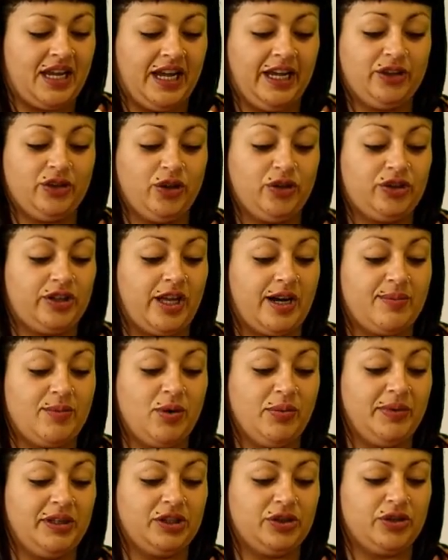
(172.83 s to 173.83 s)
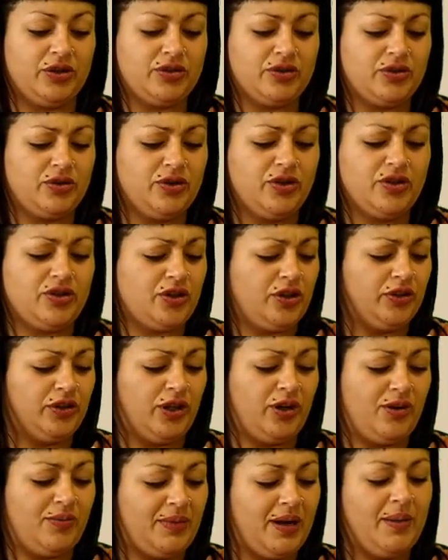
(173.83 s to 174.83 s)
Estos termómetros no son
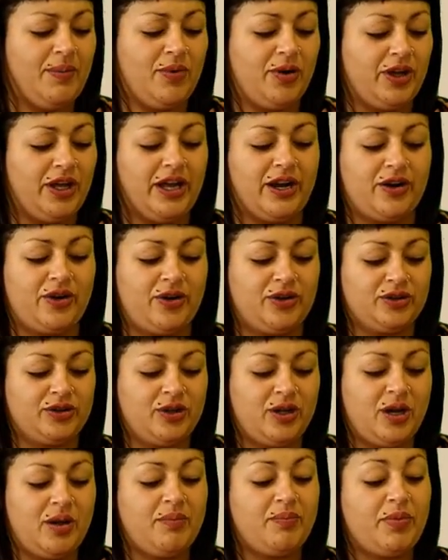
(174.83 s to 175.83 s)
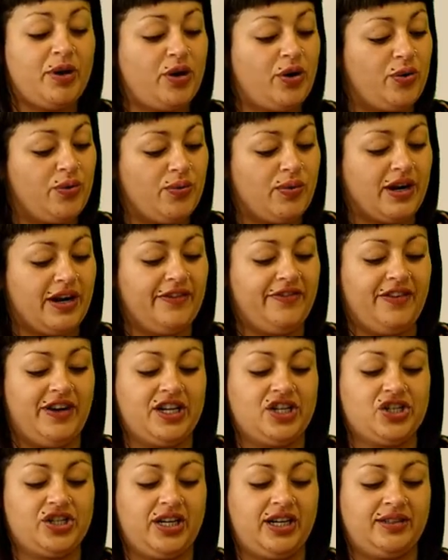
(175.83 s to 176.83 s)
de lo más modernos, pero nunca
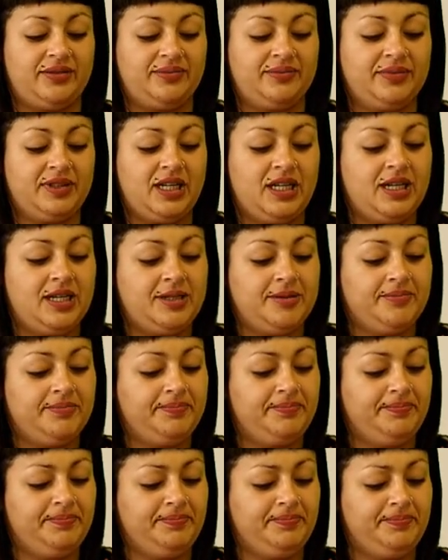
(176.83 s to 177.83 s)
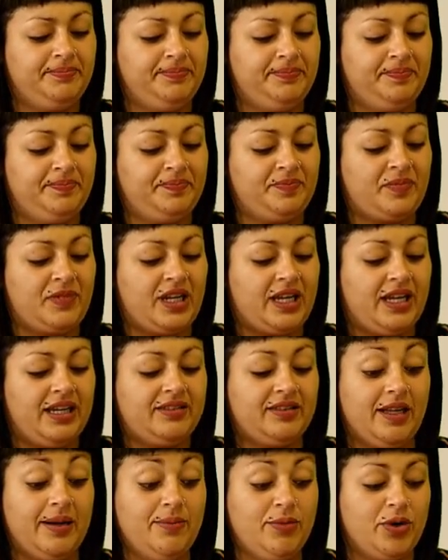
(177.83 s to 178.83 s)
fallan. Mm,
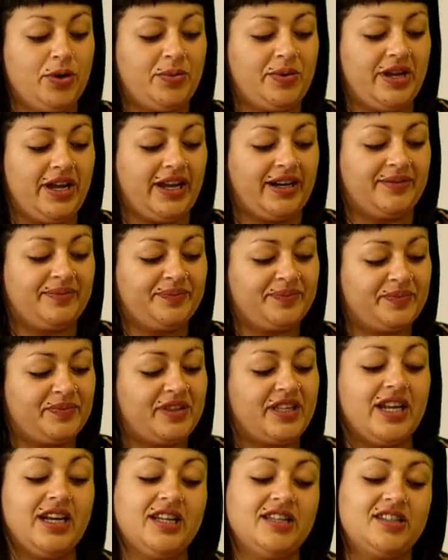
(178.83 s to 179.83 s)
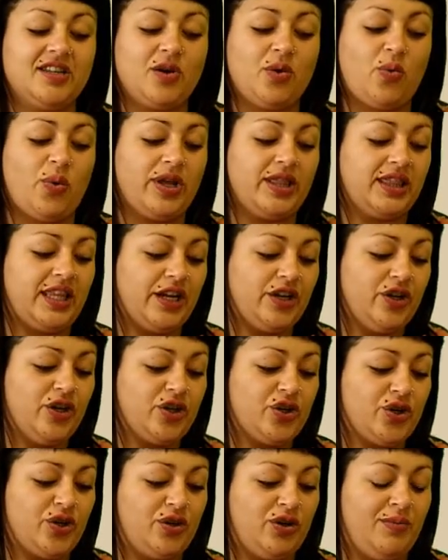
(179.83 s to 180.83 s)
está muy bien, tiene
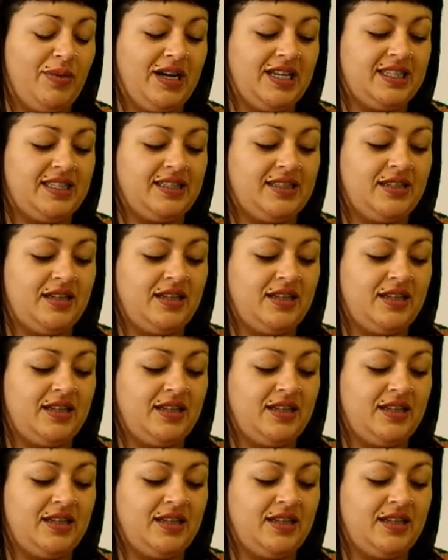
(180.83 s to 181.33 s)
58 nomás.